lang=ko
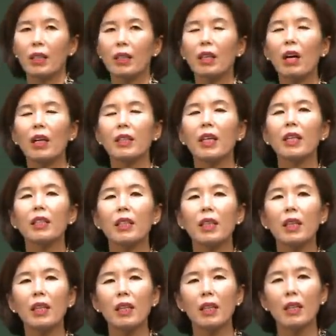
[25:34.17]
습관과
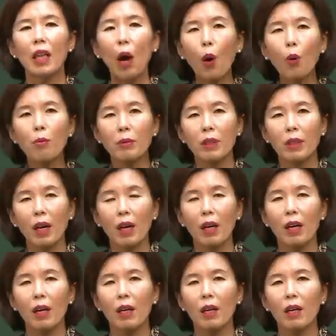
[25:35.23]
체질이 나옵니다.
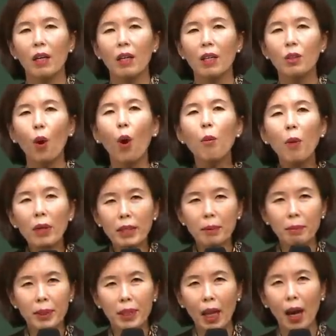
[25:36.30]

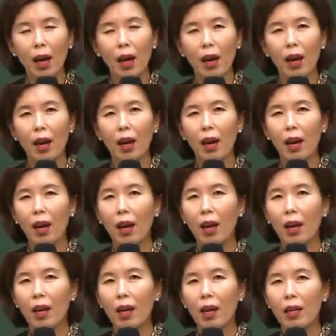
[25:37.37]
넘어집니다.
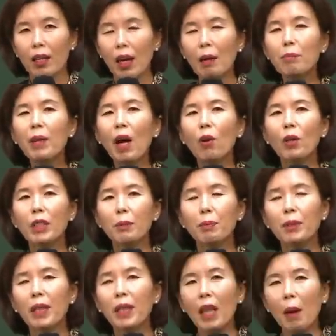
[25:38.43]
감당하고
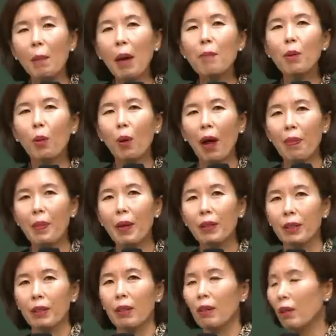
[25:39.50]
싶은데 내 마음대로 안
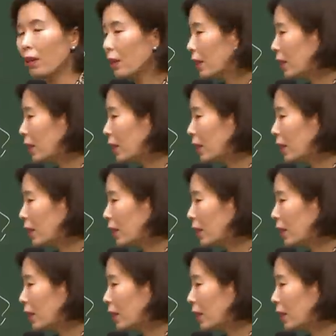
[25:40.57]
되어져요.